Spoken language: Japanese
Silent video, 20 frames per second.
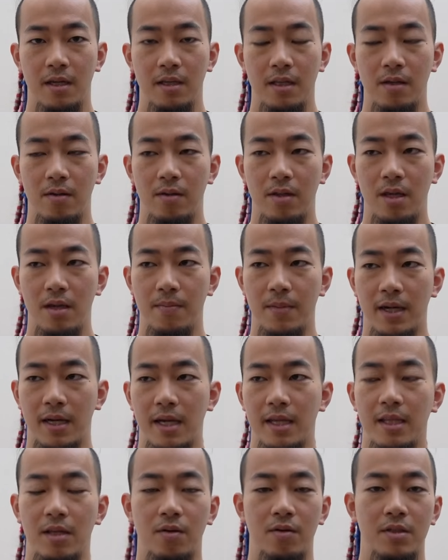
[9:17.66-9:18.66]
なので、まあ、
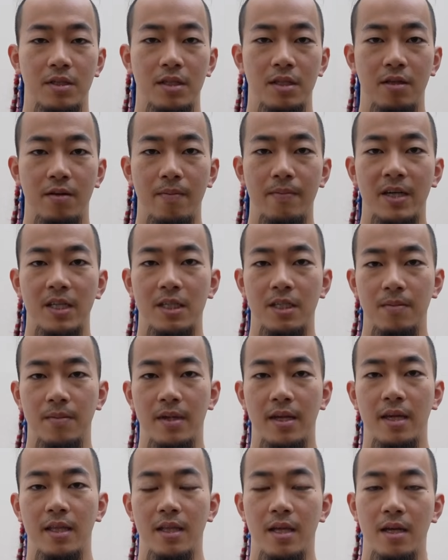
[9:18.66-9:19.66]
書いてほしいのは、まあ、氏
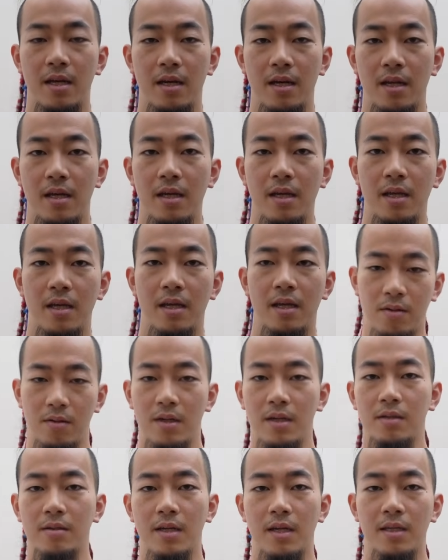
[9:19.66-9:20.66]
名、年齢、ど
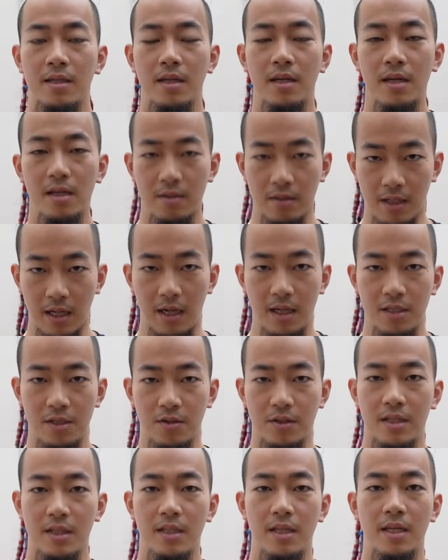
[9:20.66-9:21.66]
れぐらい出れるか、
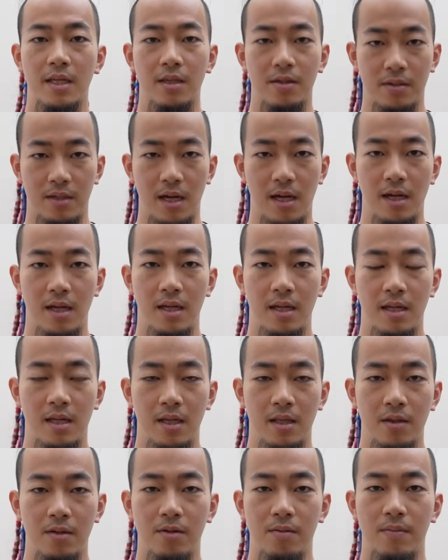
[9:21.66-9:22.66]
出勤できるか
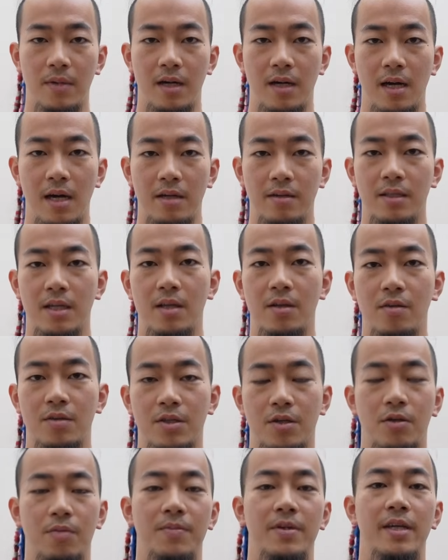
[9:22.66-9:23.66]
と、まあ、ある程度
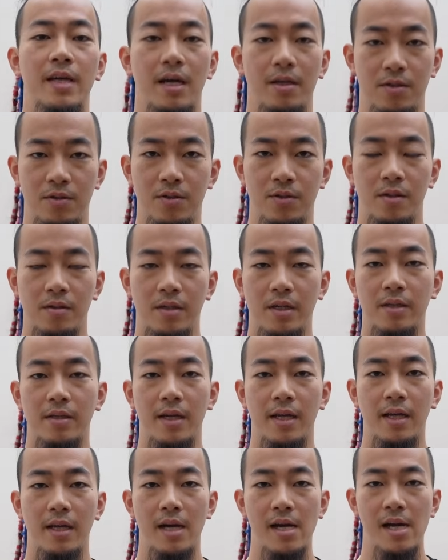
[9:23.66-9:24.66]
自己 PR、これぐ
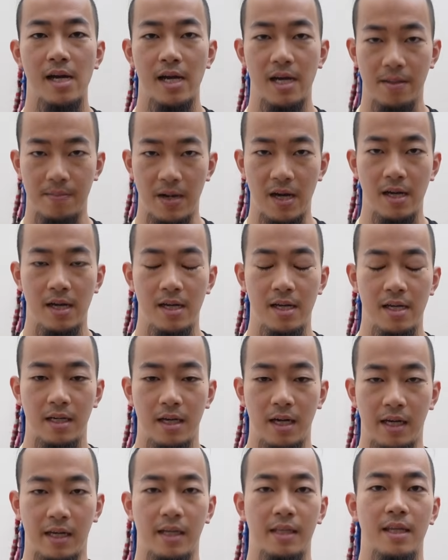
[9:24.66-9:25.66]
らいがあれば
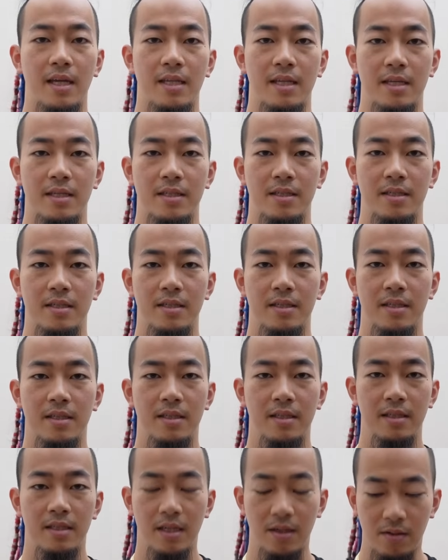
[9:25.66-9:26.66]
ありがたいです。
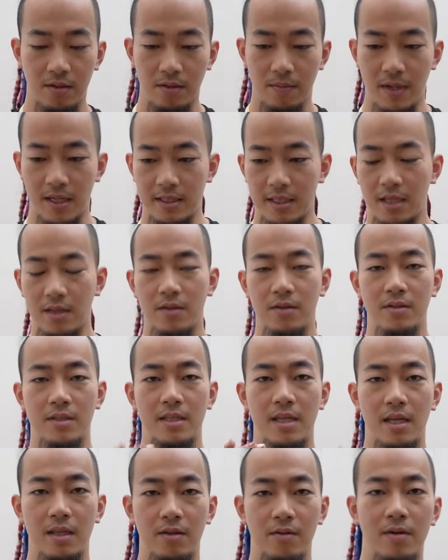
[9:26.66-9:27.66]
で、この、まあ、ちゃんと
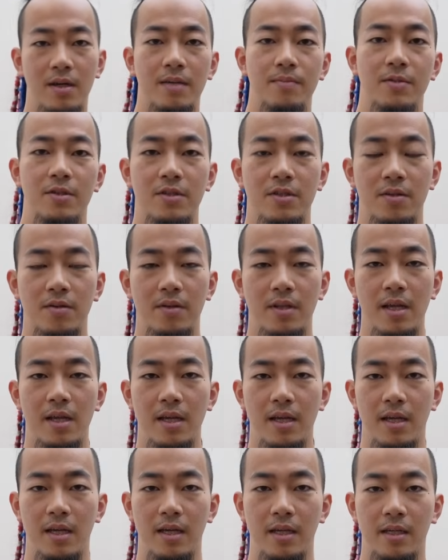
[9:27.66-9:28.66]
したのは文章
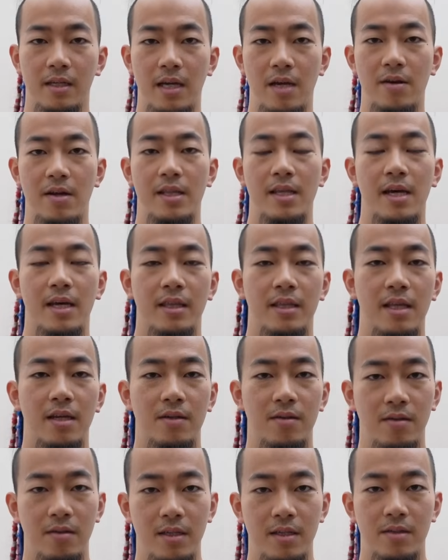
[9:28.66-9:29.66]
で概要欄に貼って
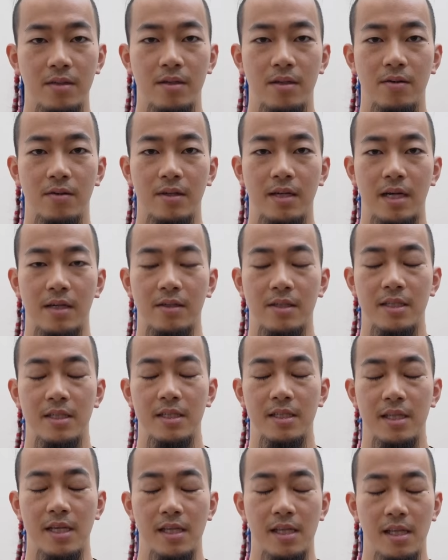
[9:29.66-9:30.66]
るので、それを確
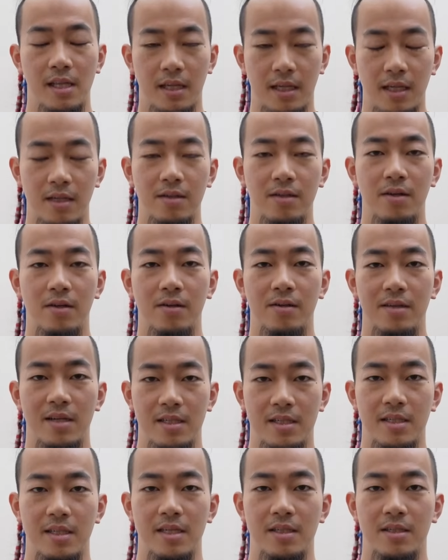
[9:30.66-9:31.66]
認していただけると
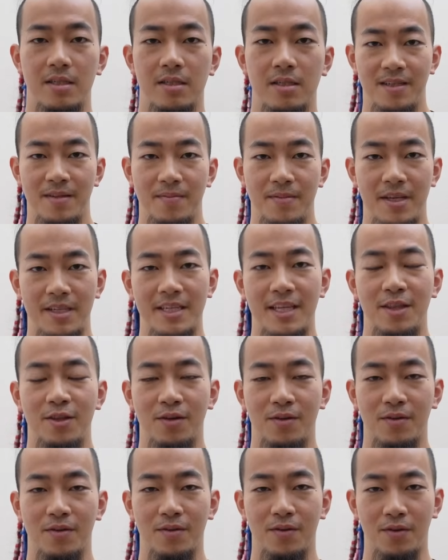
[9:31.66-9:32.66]
嬉しいです。皆さん
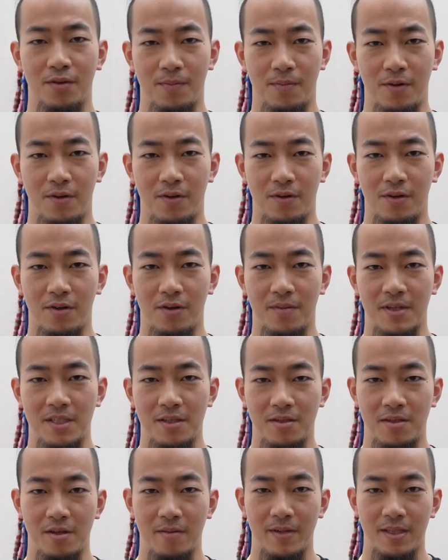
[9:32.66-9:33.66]
のご応募お待
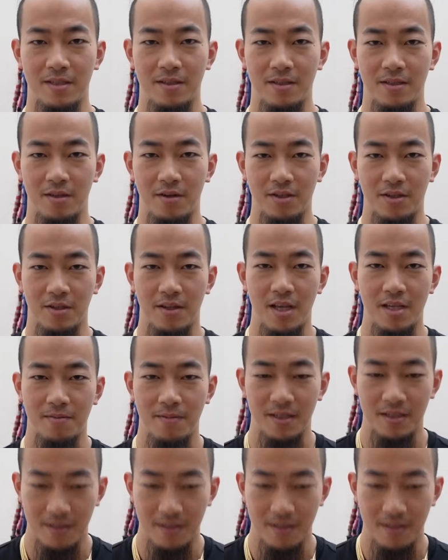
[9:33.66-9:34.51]
ちしております。よろしくお願いしま